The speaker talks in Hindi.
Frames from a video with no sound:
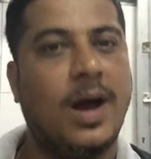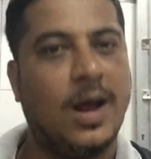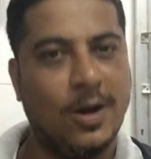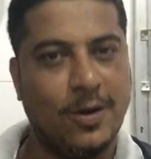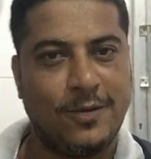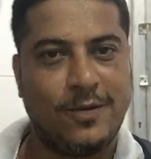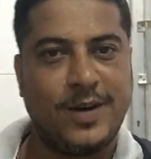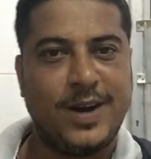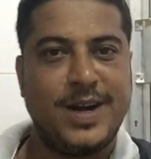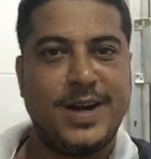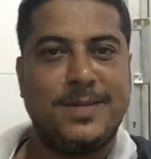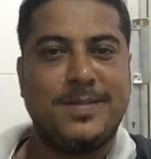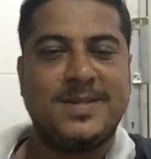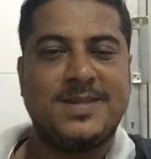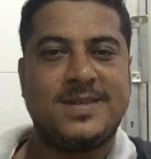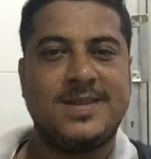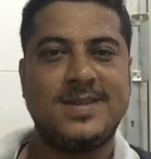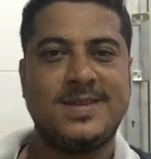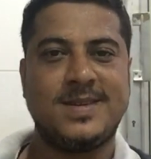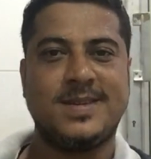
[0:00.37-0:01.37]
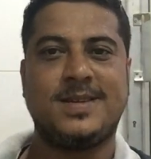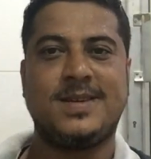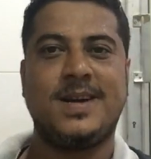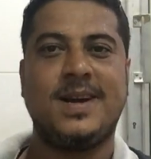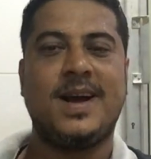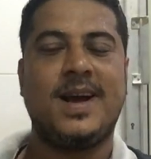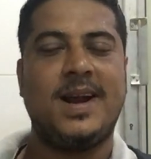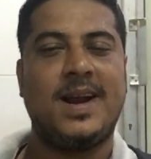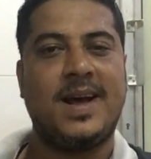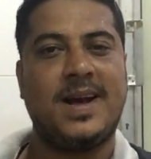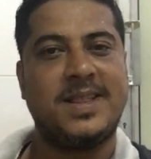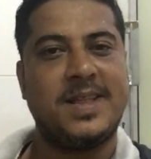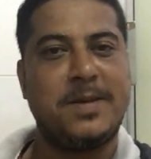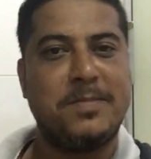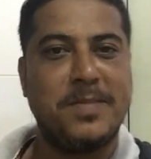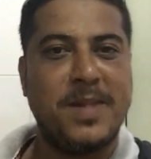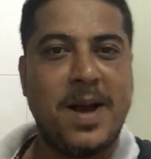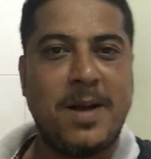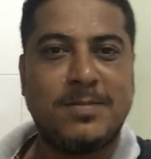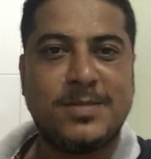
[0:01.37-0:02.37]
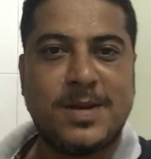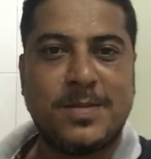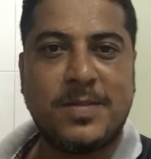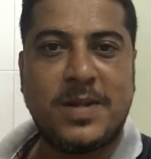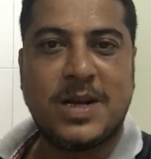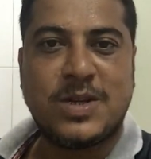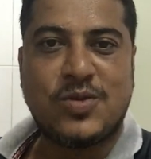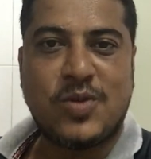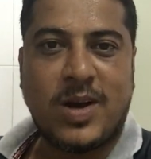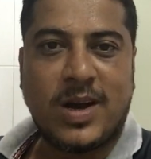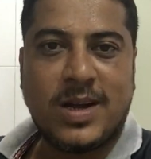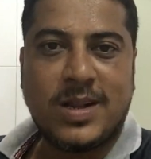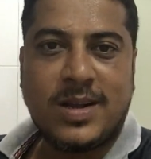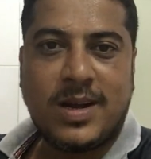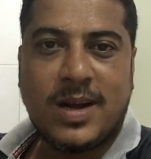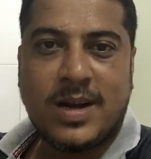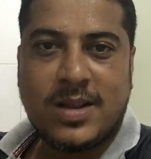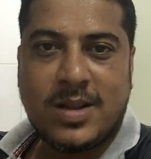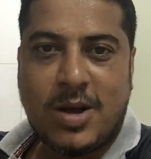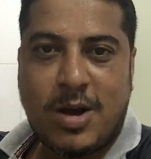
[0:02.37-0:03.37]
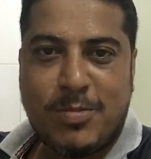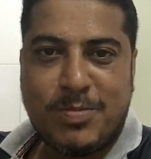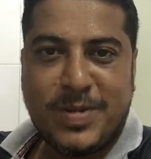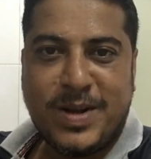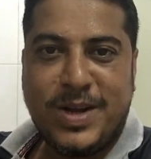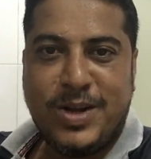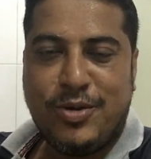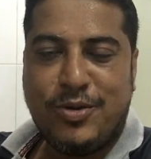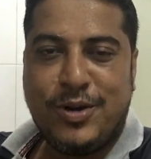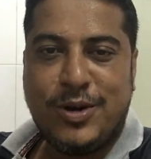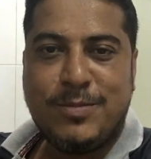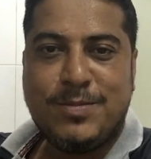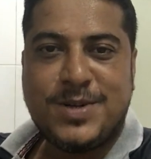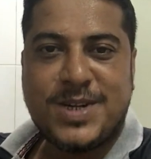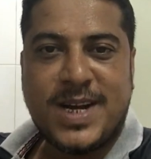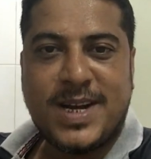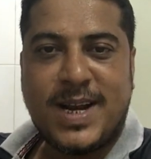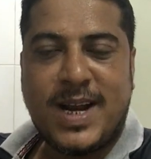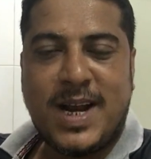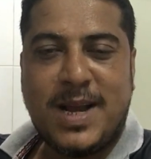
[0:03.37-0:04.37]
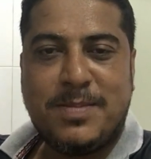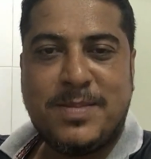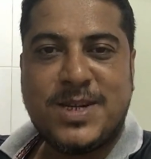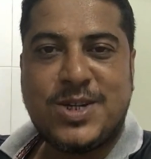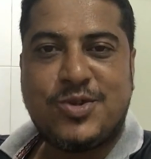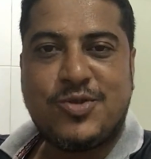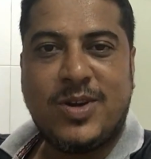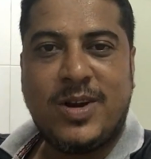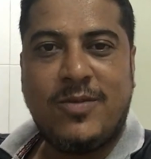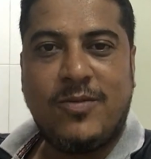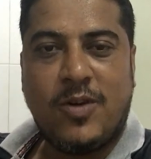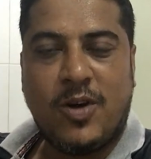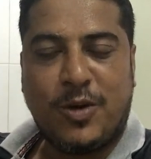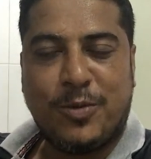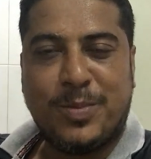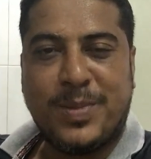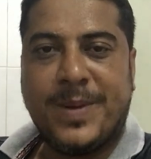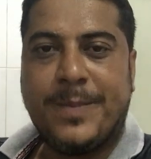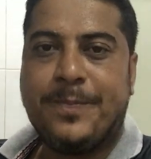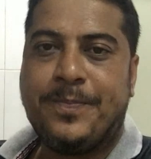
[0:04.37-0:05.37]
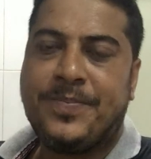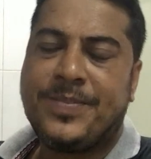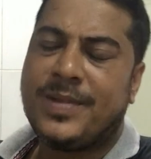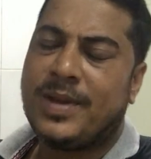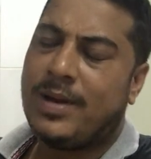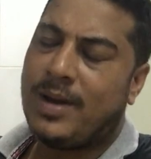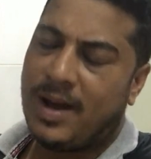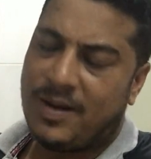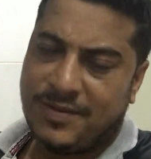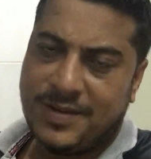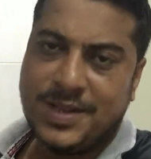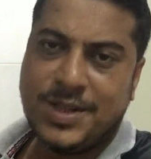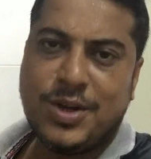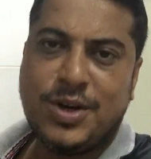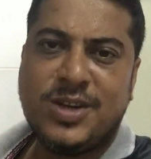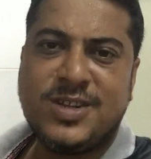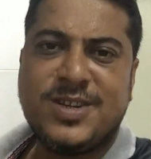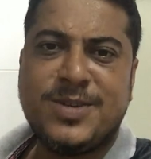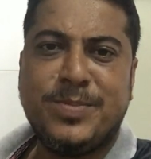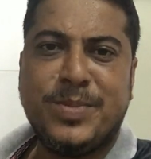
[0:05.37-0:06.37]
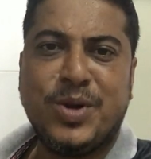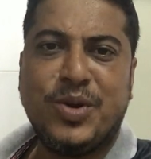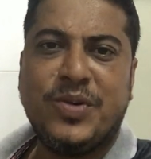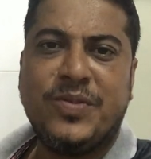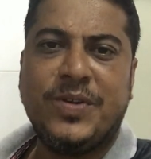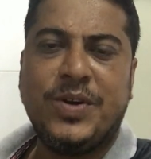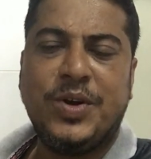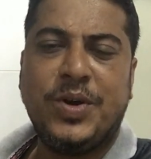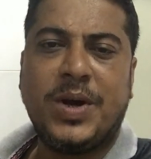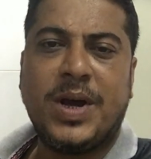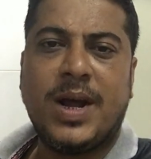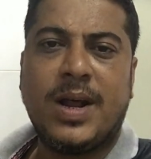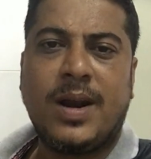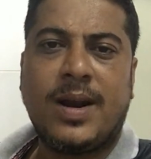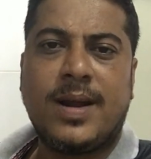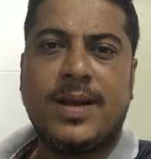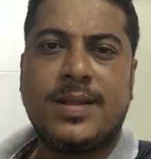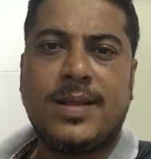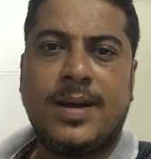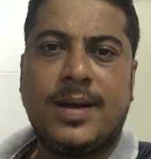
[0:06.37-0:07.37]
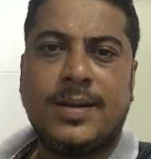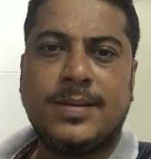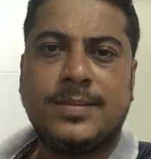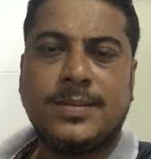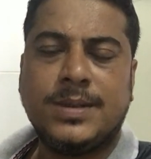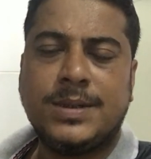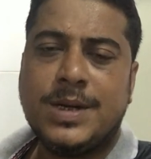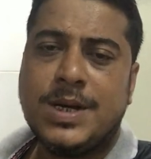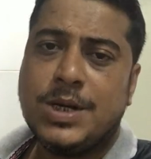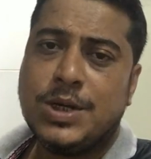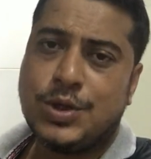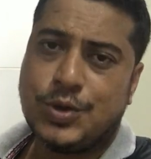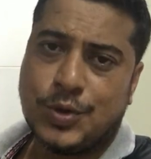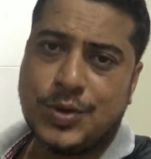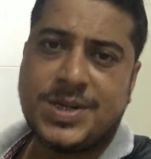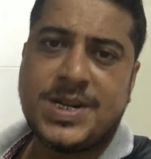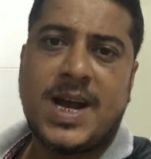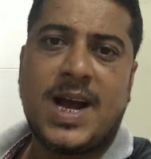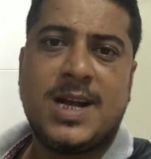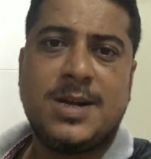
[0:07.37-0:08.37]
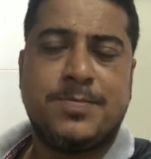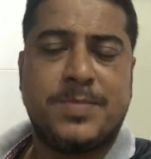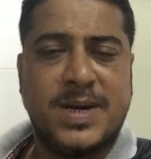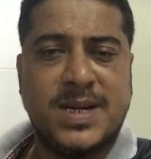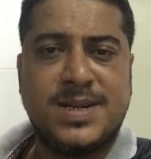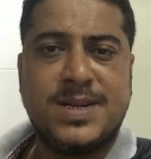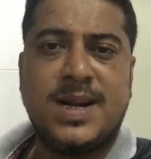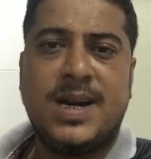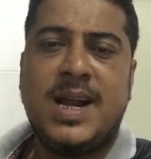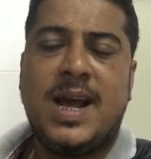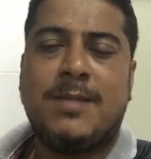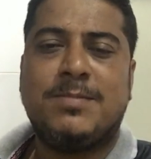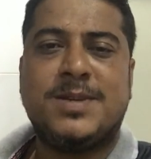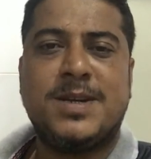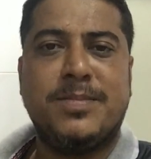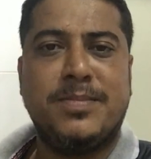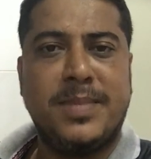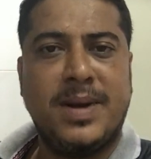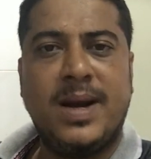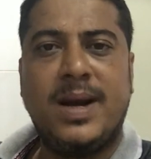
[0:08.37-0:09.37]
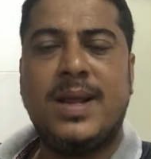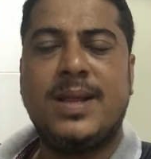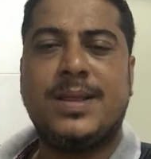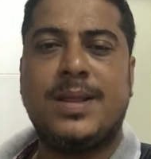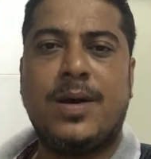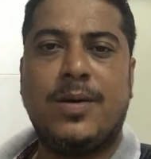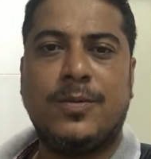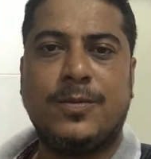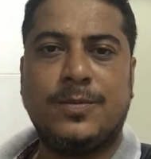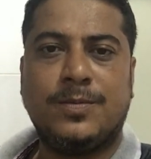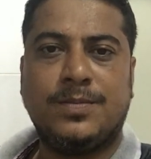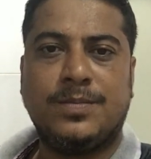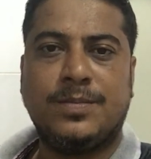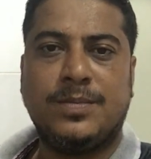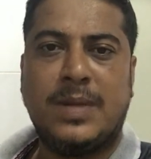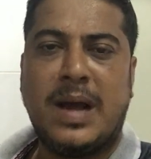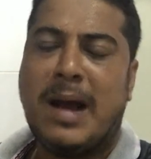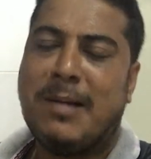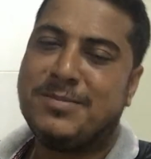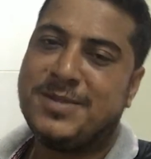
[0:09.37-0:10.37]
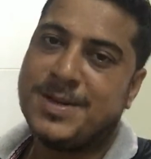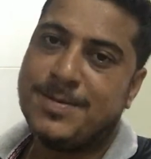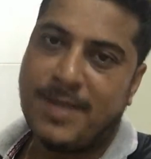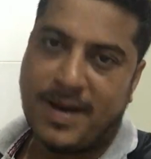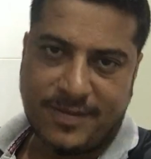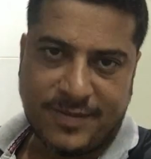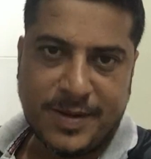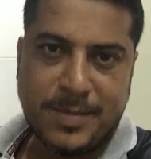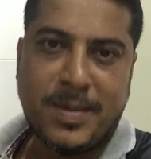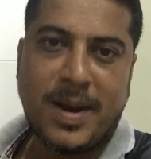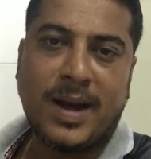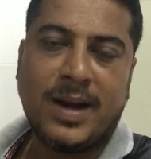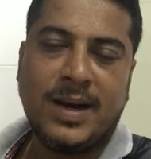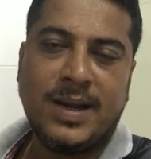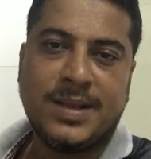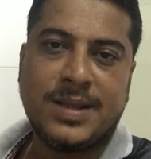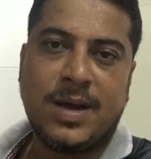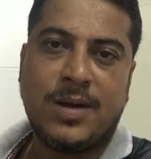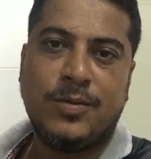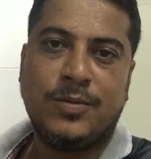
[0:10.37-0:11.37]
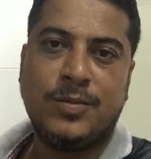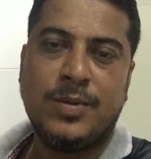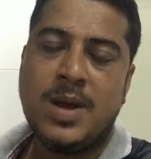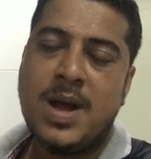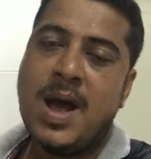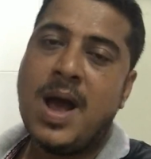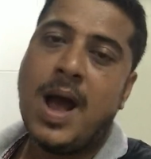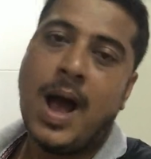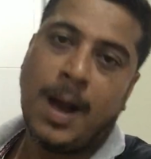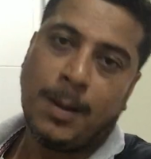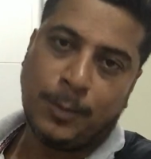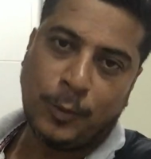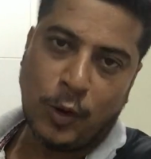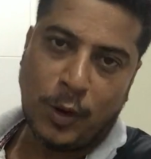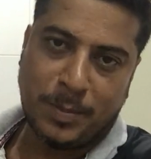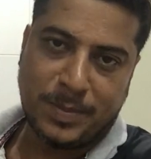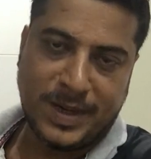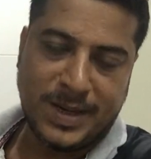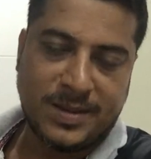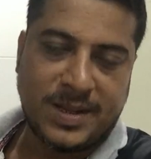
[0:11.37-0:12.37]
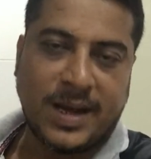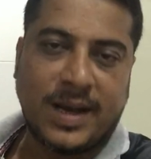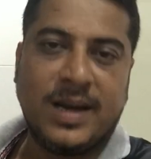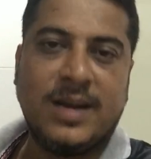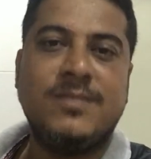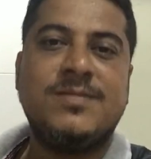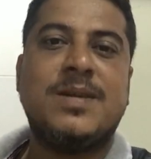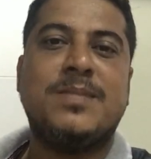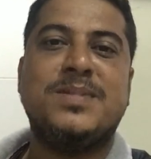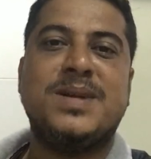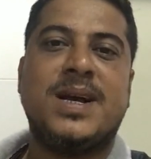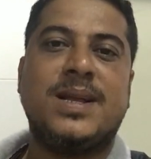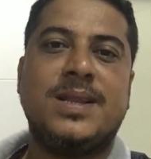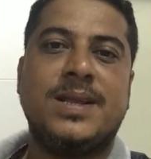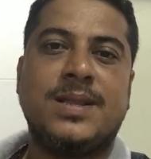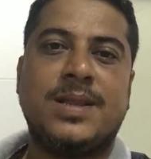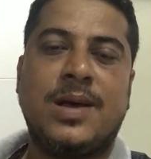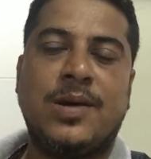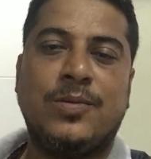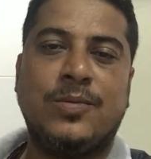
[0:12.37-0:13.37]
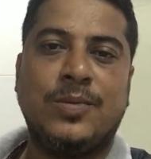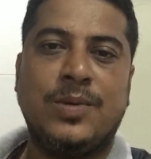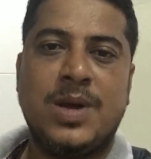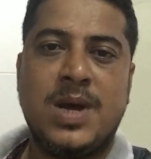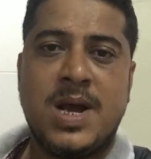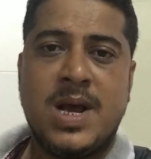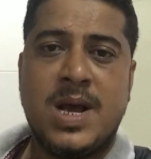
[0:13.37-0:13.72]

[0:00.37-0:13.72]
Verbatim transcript: हेलो फ्रेंड नमस्ते सत श्रीकाल आदाब मैं आप सबका स्वागत करता हूं अपने यूट्यूब चैनल एम एस ट्वेल्व ब्लॉग में काफ़ी दिनों से ब्यूट वीडियो कर रहा था सोचा आज पर्सनली आपसे मिल लेता हूं आपसे माफ़ी मांग लेता हूं आपको अपनी तकलीफ़ समझा देता हूं